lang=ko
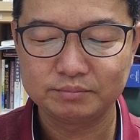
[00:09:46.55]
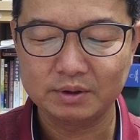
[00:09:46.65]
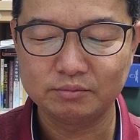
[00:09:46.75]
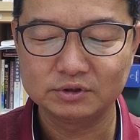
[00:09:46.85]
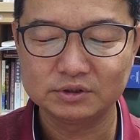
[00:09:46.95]

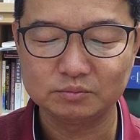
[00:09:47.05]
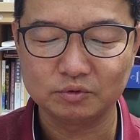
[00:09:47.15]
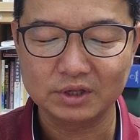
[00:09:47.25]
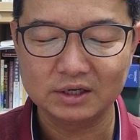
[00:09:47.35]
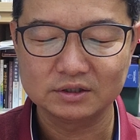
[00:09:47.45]
배부르지
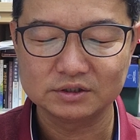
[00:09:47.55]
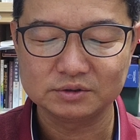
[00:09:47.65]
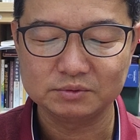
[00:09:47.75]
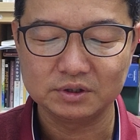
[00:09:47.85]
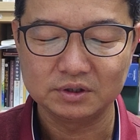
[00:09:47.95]
못할
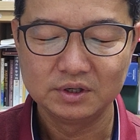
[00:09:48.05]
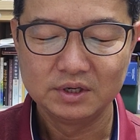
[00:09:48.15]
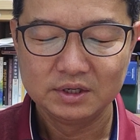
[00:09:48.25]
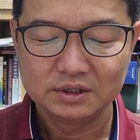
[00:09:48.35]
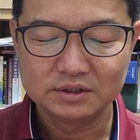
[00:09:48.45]
것이며
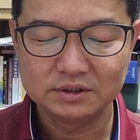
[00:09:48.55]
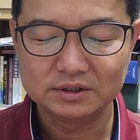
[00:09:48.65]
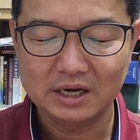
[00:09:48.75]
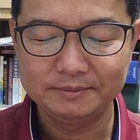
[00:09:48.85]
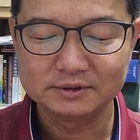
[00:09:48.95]

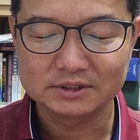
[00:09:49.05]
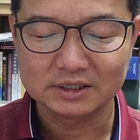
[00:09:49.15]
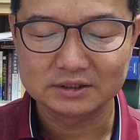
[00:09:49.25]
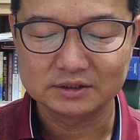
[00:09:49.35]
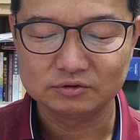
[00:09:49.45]
그 남은
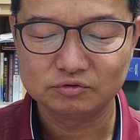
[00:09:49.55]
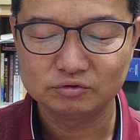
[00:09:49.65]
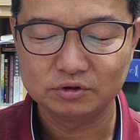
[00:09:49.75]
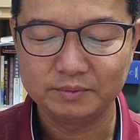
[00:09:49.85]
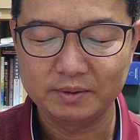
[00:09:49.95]
자들은
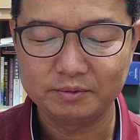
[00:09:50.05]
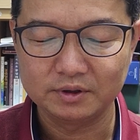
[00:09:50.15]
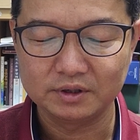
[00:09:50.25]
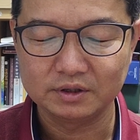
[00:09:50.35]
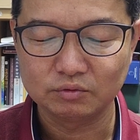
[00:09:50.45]
죽음의
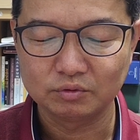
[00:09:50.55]
병이